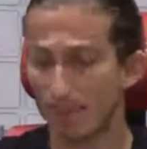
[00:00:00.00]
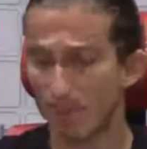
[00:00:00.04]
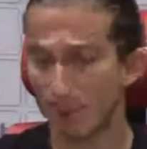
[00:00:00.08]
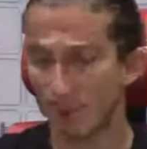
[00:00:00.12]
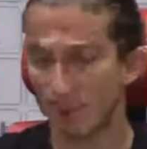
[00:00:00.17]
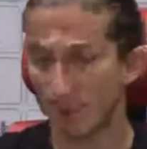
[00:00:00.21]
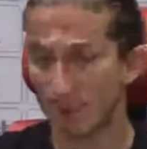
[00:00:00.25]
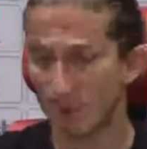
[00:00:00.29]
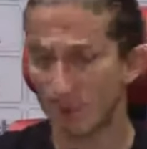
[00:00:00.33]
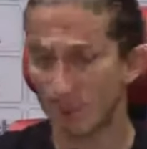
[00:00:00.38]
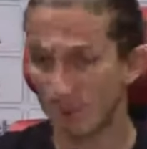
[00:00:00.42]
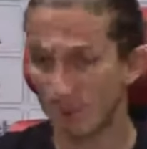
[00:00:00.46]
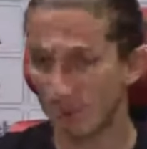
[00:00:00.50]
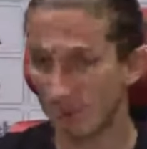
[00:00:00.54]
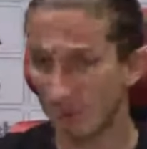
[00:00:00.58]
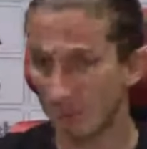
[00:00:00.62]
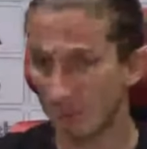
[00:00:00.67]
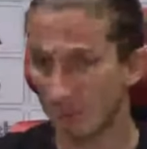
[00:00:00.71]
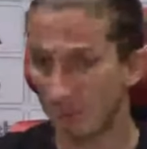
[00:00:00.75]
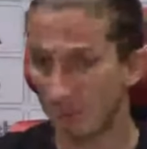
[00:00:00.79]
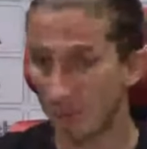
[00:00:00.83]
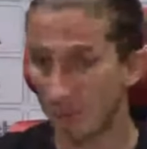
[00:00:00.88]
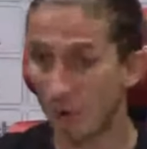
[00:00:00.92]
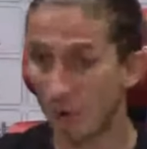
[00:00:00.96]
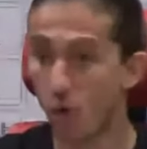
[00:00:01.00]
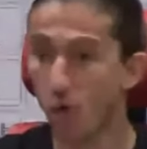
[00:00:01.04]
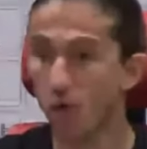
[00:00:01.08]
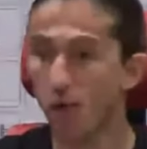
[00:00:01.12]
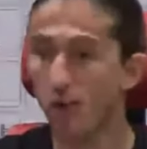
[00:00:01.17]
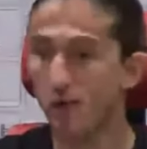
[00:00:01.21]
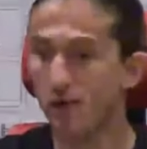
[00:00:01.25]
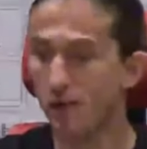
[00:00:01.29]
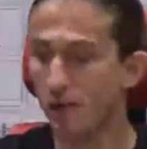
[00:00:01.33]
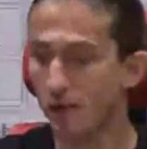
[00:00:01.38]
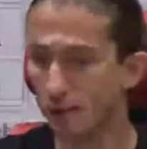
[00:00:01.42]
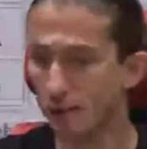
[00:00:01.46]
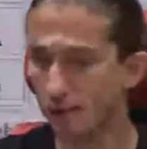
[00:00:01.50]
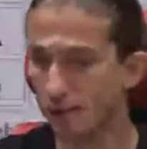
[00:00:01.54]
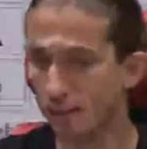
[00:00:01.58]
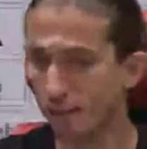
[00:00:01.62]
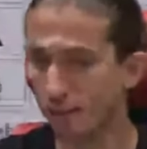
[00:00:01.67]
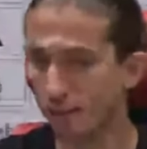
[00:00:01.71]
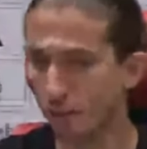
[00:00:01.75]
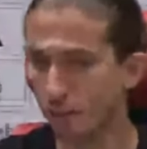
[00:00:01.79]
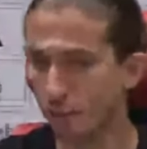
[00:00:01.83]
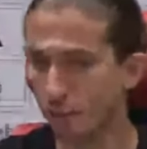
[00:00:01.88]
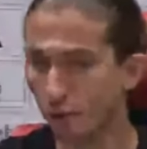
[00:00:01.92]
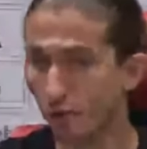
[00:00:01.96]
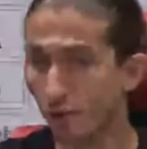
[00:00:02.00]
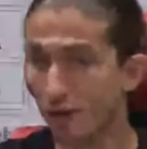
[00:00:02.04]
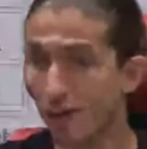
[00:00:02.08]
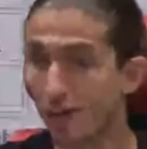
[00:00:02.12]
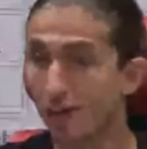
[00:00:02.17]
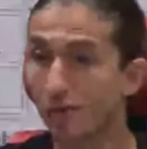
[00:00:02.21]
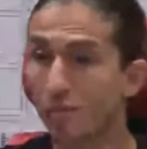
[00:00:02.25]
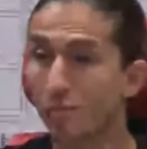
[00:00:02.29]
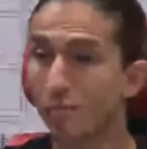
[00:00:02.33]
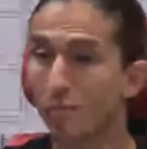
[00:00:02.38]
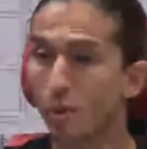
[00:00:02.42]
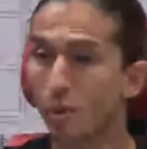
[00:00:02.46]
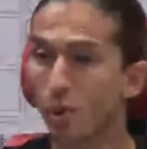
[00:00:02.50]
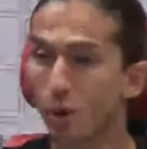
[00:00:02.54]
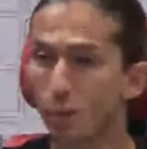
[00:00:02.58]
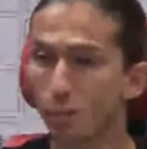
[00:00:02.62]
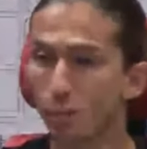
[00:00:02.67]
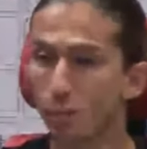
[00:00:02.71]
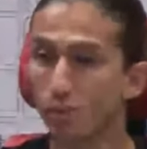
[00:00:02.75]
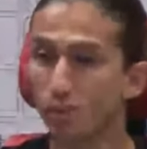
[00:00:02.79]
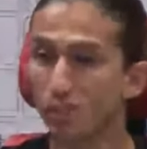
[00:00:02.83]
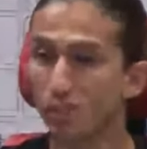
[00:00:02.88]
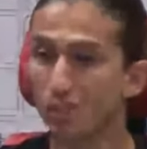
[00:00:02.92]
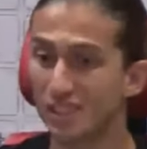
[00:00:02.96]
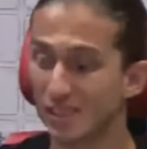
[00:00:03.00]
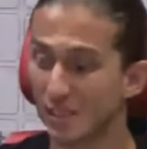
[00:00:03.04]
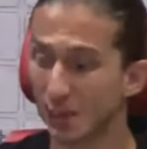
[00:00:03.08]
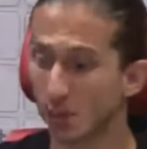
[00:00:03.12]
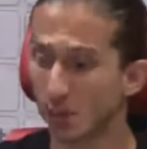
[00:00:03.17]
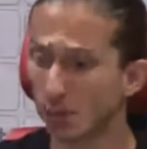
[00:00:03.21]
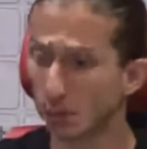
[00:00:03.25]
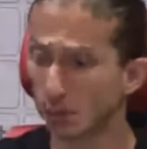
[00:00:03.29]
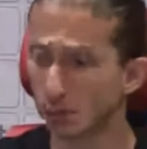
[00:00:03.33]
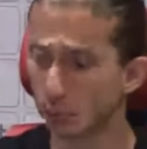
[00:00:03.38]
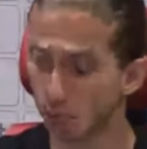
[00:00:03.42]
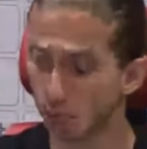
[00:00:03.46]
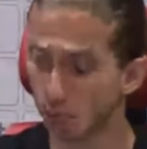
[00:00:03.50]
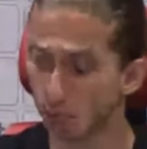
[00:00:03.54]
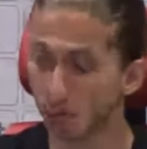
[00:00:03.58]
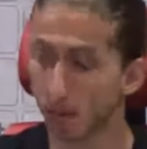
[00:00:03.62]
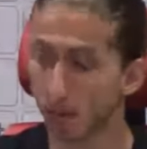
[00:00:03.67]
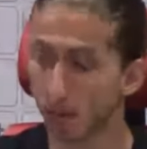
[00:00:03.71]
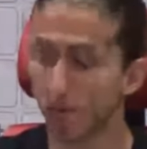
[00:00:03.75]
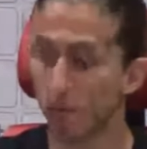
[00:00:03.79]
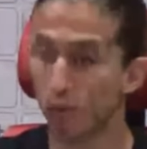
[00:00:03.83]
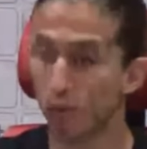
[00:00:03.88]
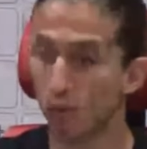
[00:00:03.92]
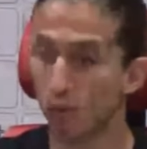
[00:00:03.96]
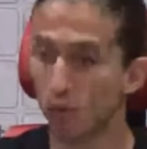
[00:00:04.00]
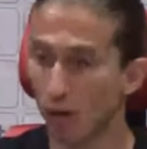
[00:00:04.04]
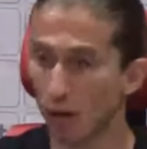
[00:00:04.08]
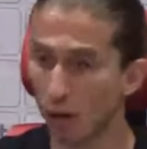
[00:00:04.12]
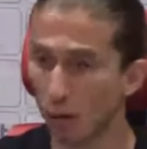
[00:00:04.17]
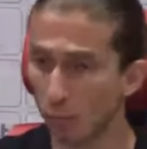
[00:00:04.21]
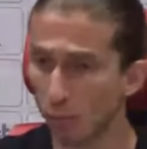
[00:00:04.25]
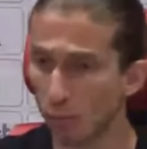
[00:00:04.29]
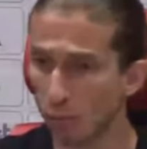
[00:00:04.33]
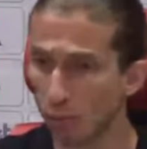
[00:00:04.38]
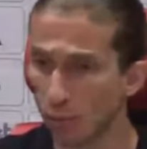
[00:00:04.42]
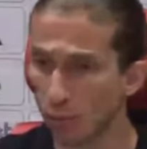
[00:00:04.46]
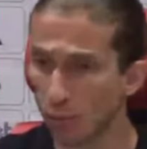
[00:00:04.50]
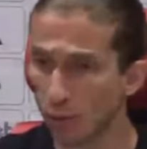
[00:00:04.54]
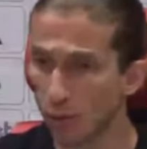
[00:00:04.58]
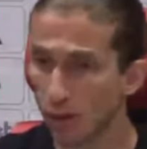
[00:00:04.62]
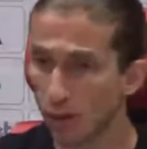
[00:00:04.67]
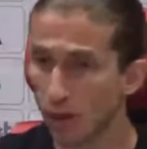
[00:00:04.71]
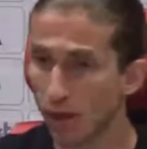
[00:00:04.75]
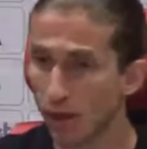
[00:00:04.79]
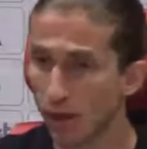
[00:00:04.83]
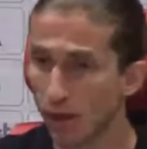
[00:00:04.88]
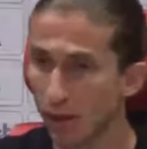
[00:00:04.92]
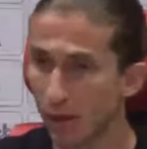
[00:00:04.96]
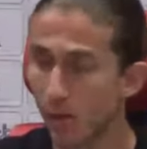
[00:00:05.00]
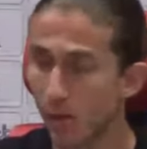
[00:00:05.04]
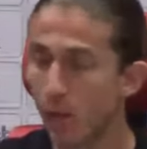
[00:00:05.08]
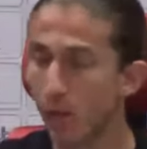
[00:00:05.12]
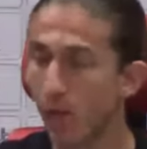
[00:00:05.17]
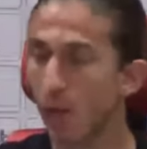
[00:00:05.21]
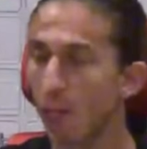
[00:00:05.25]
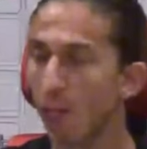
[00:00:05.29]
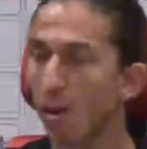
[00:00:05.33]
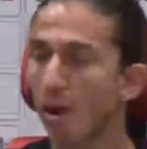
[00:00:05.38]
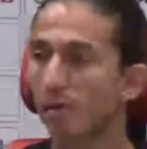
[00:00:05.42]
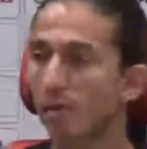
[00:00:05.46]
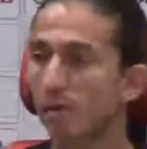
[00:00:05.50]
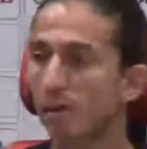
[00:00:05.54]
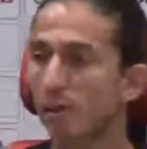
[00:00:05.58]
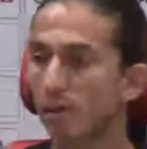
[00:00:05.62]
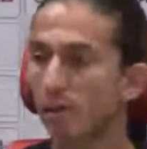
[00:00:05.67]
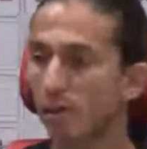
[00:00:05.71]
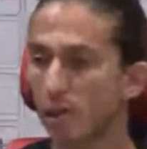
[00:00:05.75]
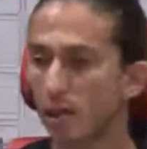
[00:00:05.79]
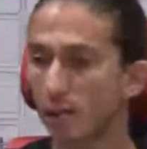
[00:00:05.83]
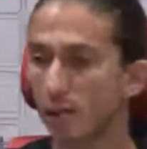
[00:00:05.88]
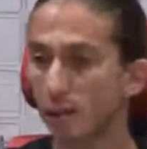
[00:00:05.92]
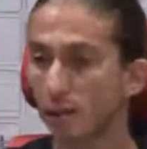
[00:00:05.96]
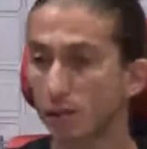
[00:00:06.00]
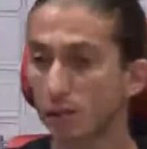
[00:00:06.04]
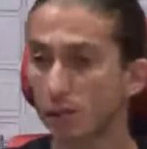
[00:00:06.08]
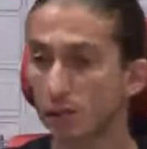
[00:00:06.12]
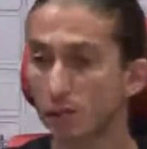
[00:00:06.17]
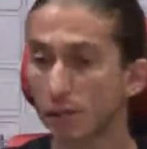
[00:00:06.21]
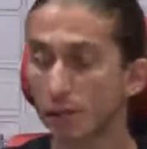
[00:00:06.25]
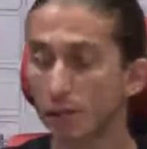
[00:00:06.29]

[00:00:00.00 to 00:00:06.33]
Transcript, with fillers: É, piores ainda, posicionado em pior posição, posicionamento no campo e não acabaram na nossa rede.